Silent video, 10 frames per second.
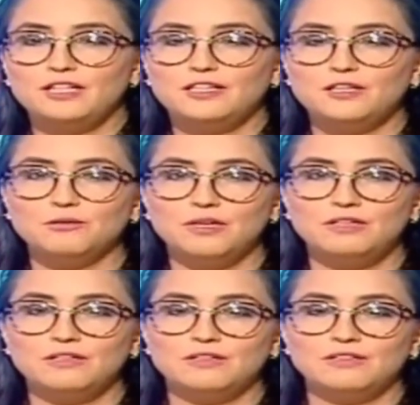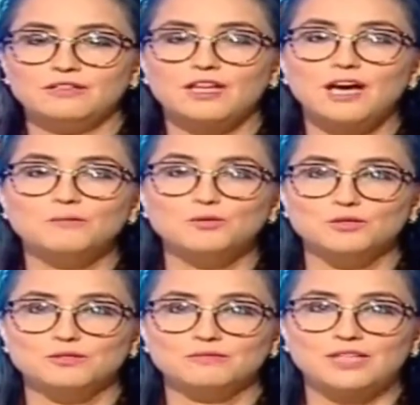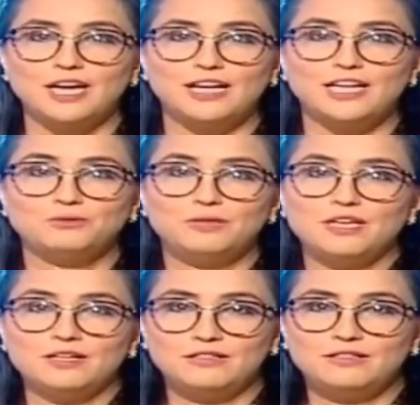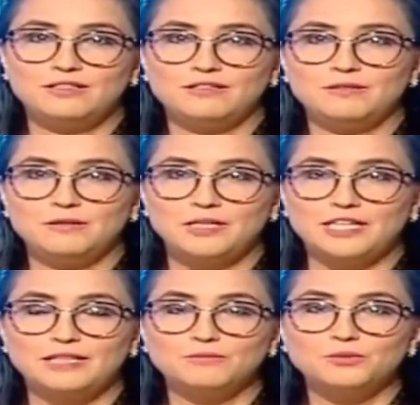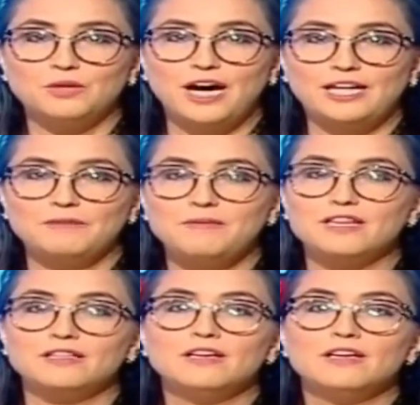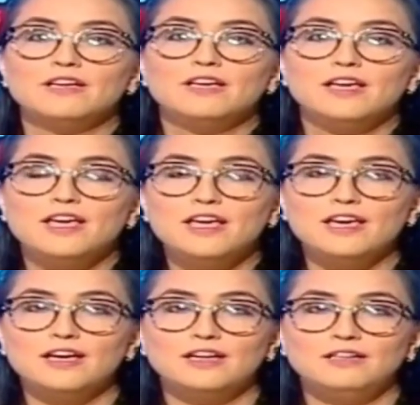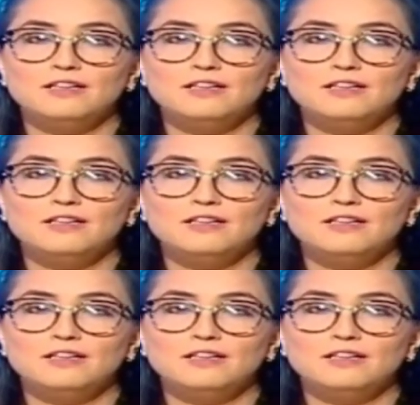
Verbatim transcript: اللي هو القاموس بتاع الأدوية اللي يعتمدوها عالميا هي